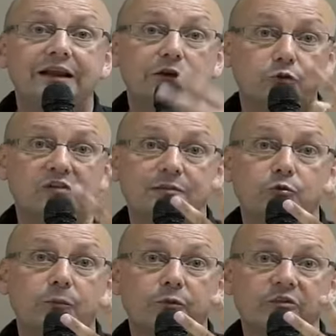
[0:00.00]
Et la troisième
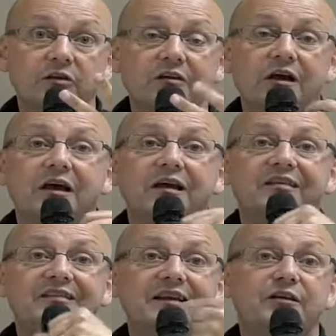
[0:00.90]
composante,
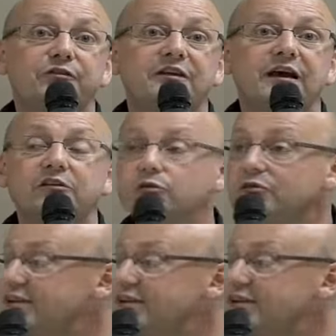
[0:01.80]
c'est les fédérations,